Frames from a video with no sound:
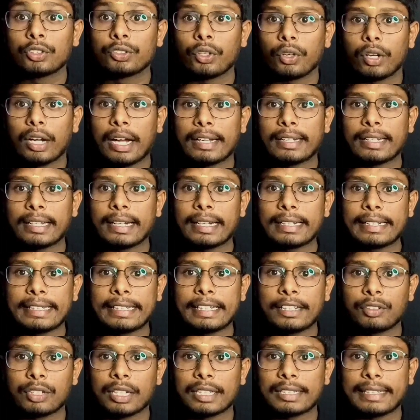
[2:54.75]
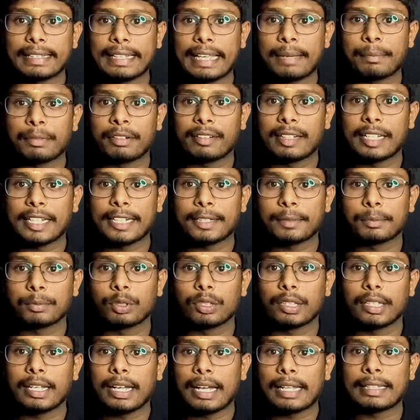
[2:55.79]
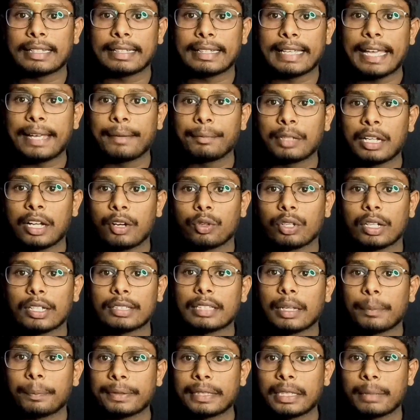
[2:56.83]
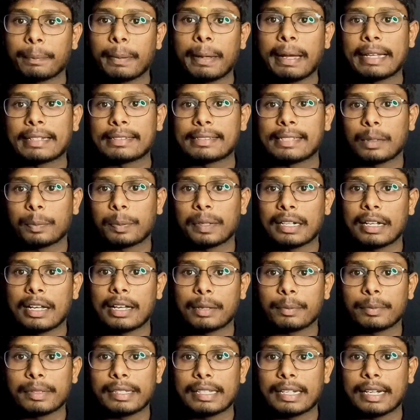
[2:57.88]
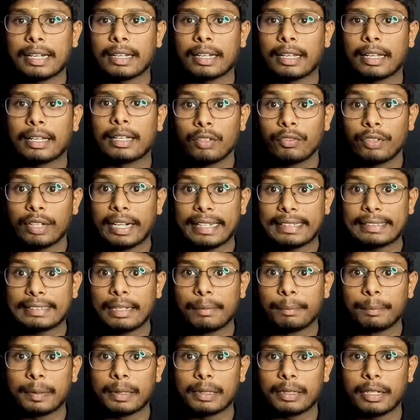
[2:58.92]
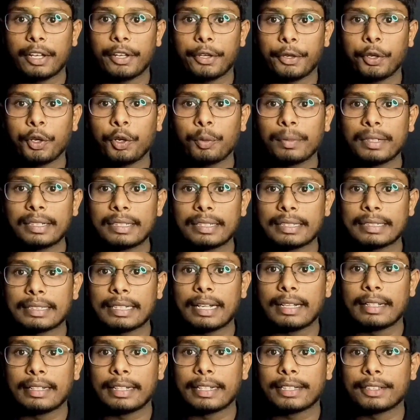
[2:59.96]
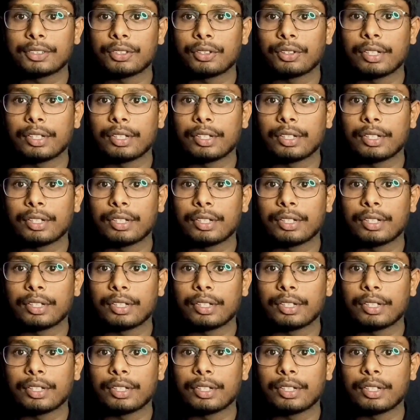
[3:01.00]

ஸோ கண்ணை கட்டிட்டு அவங்க அந்த கேமை விளையாடும் போது அந்த கேமில் அவங்க தப்பு தப்பாக ஆன்சர் பண்ண ஆரம்பிக்கிறாங்க ஃபார் எக்ஸாம்பிளுக்கு ஹியூமன் இருக்கா இல்லையான்னு